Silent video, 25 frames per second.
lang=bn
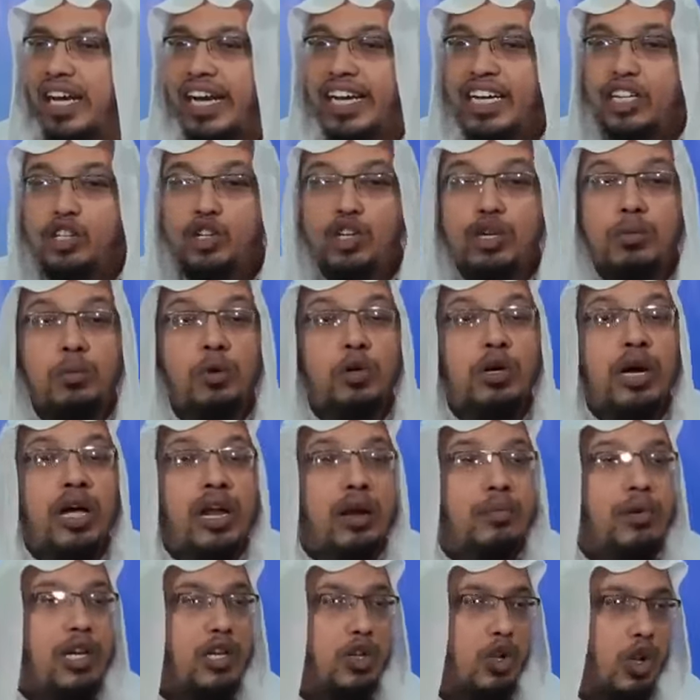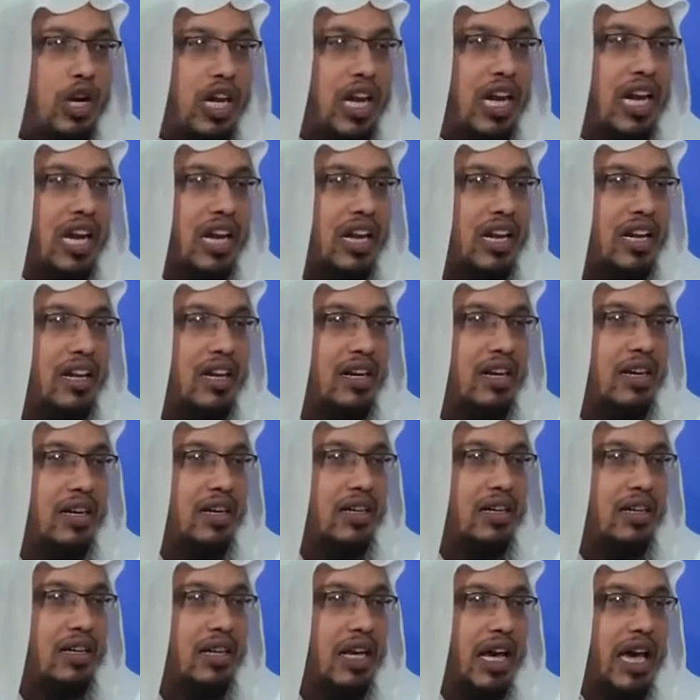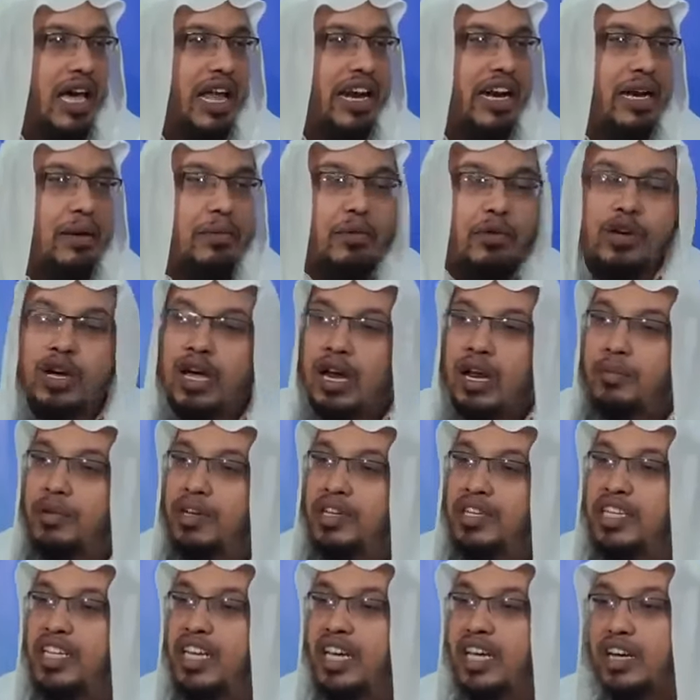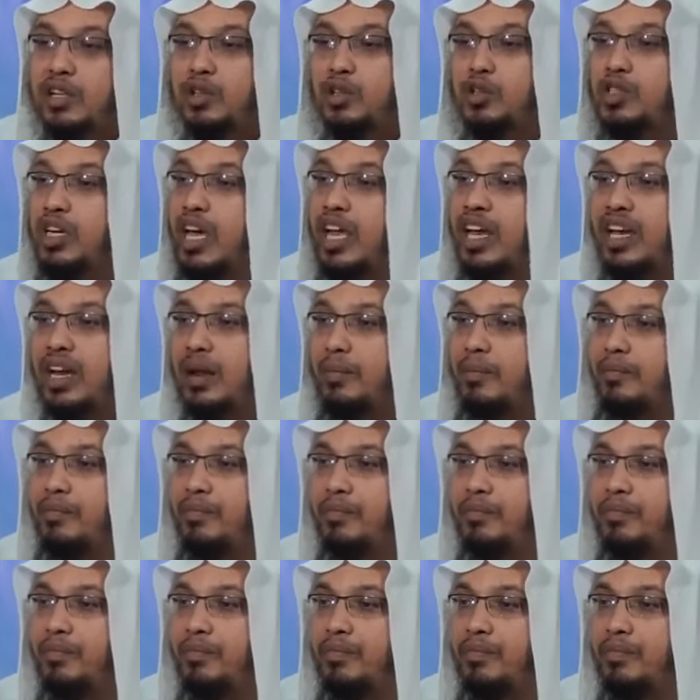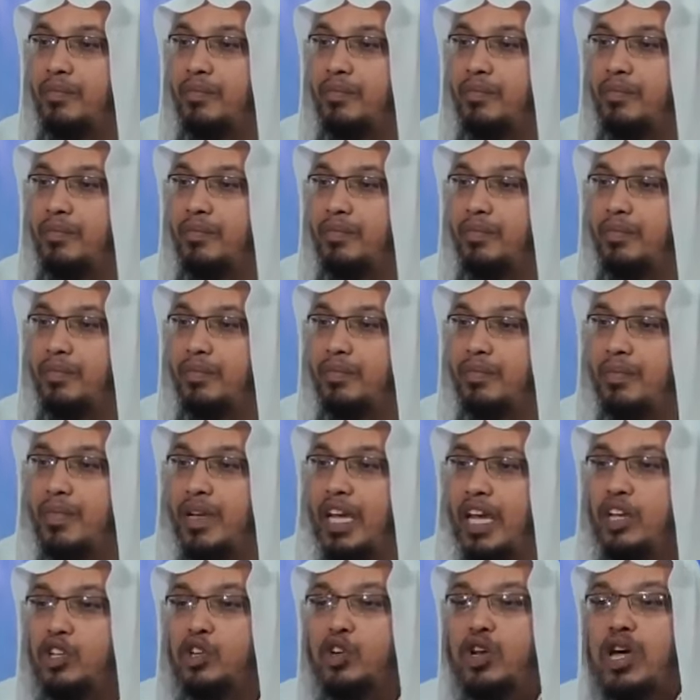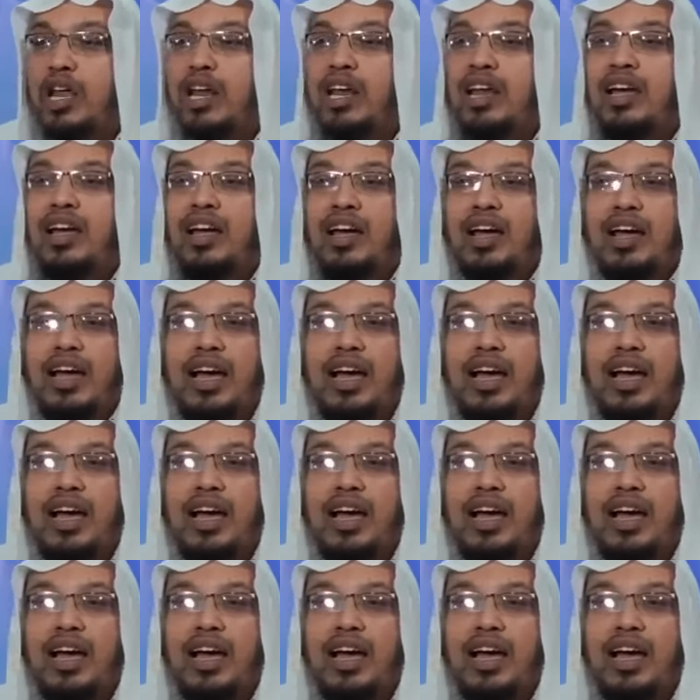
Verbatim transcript: এটা তো নিমক হারামের দলিল আর নিমক হারামের ঠিকানা তো জাহান্নাম এই জন্য আল্লাহ